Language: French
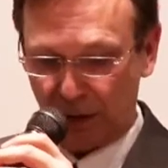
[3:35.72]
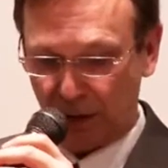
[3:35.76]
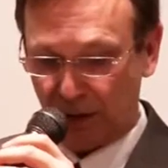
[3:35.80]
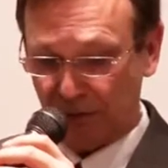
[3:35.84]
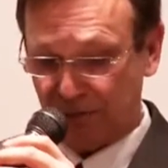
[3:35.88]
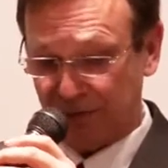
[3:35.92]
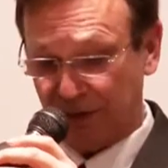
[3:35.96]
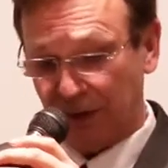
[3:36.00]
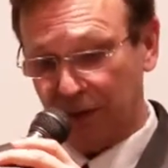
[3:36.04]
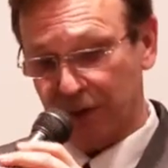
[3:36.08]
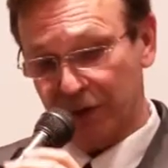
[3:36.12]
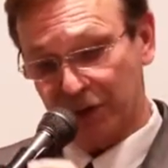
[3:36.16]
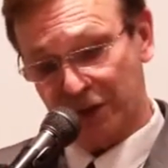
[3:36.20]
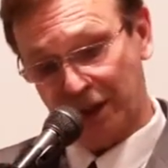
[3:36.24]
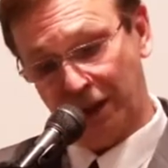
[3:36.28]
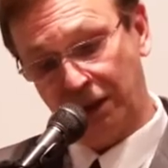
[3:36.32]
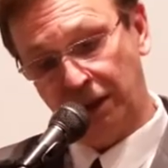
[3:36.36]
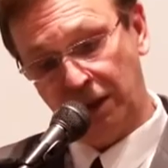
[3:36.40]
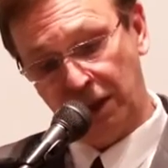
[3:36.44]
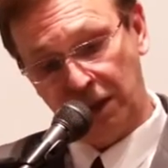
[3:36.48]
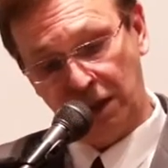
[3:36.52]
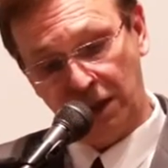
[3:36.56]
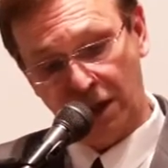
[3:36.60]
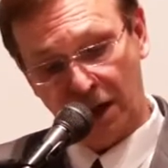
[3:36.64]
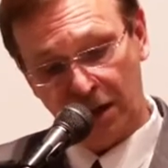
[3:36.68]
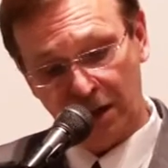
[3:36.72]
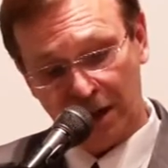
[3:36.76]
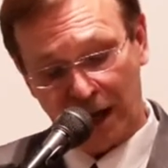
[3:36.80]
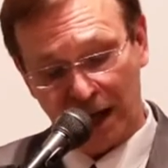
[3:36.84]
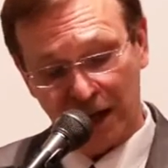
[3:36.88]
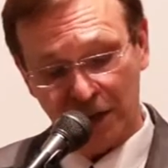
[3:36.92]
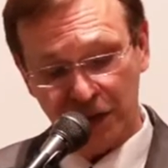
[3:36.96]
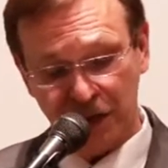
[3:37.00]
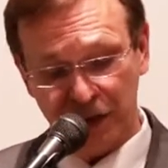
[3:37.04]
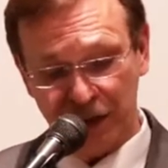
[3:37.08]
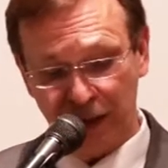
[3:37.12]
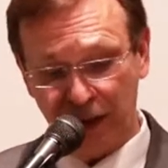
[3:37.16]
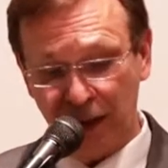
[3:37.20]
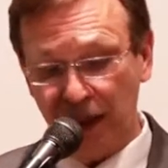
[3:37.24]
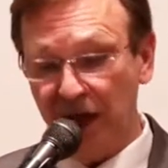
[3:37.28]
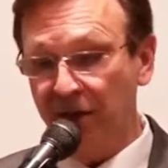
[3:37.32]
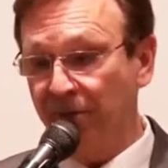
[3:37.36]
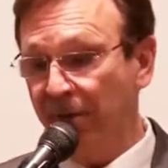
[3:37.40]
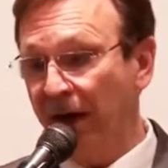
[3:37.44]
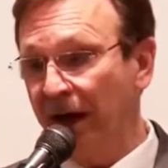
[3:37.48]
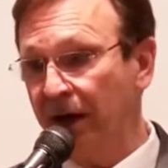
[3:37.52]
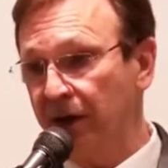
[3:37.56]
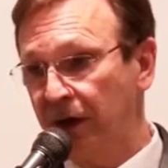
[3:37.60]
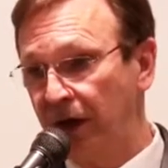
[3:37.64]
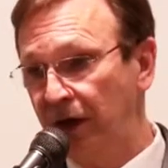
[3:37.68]
Enfin, c'est lié à ce qui
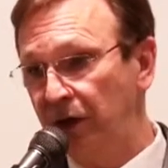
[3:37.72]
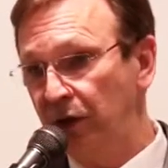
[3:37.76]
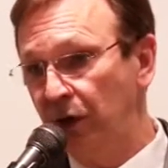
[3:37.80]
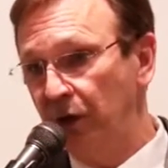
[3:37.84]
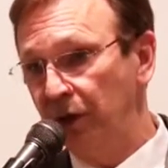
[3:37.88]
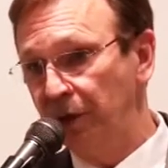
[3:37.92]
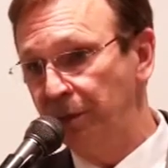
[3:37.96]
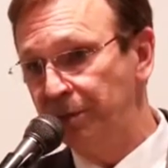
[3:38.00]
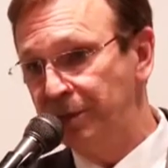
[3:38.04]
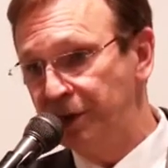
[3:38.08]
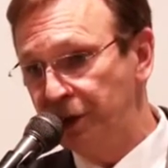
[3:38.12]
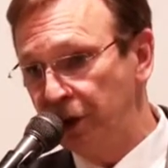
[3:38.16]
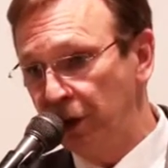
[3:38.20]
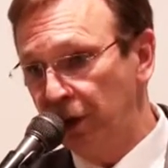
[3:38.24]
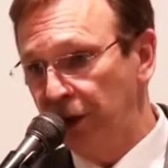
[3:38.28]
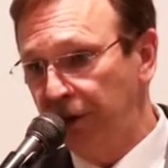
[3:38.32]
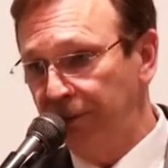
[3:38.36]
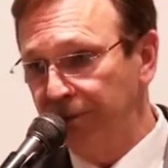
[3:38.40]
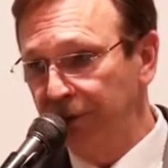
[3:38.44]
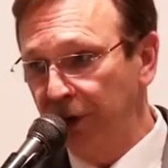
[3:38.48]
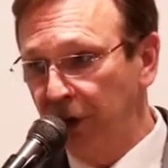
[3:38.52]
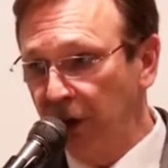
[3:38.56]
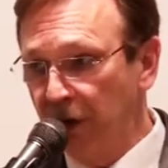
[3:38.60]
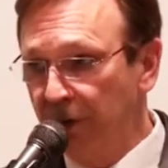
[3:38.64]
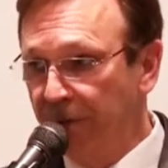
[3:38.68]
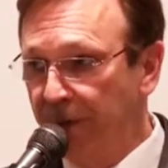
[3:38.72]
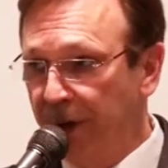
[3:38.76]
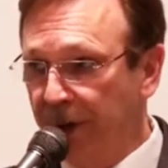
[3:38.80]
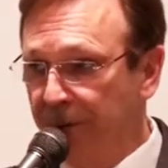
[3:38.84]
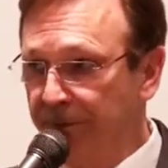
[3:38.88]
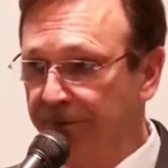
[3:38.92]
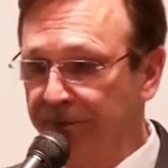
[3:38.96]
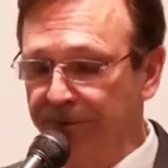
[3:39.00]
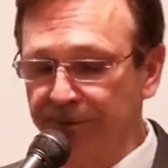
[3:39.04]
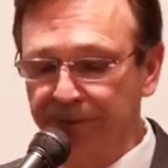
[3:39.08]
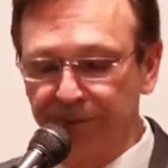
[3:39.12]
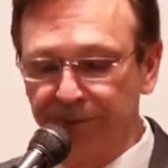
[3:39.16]
est marqué dans le psaume quand même.